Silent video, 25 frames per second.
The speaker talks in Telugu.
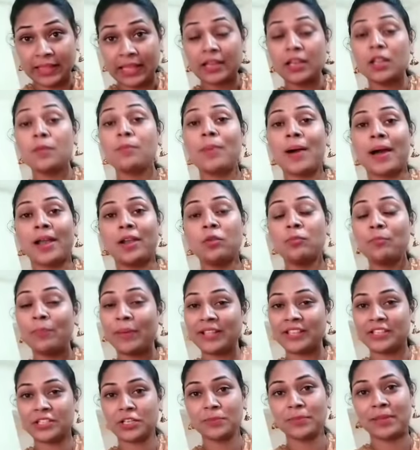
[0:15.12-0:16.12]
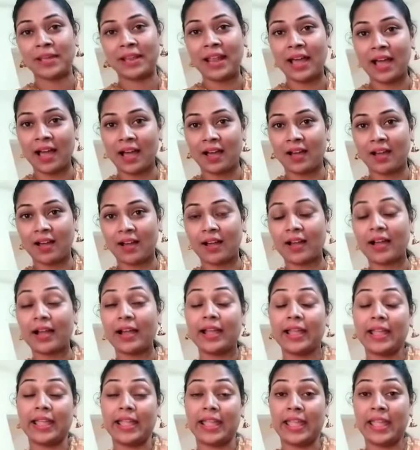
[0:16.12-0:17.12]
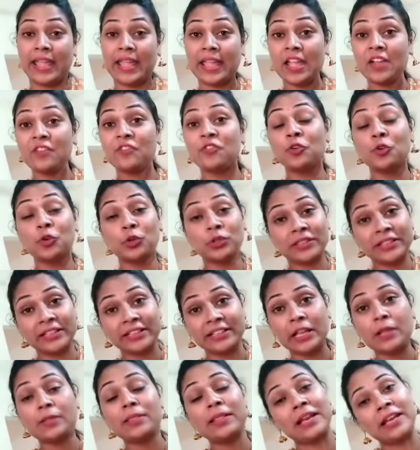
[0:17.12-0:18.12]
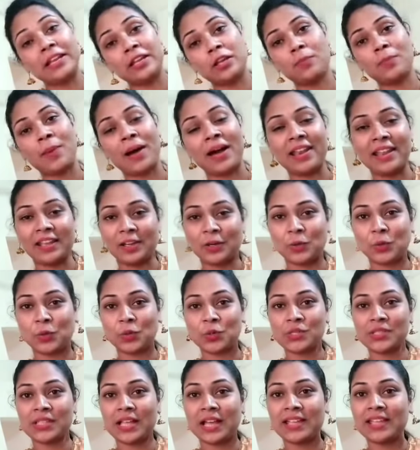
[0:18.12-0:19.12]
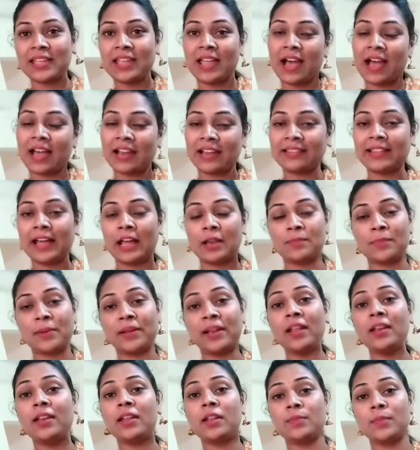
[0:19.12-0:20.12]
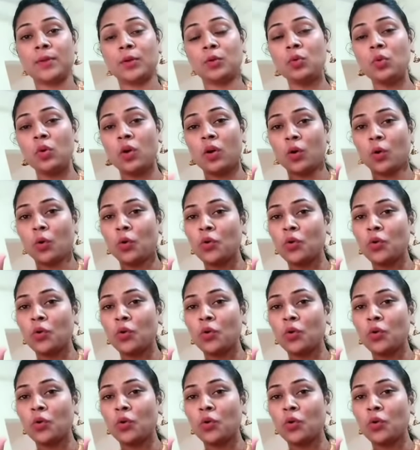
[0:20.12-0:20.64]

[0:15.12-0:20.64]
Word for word: తల్లి పాలు పెంచడం ఎలా ఏ ఏ ఫుడ్ తింటే తల్లికి పాలు ఎక్కువ వస్తాయి అని దానిపైన నేను మీకు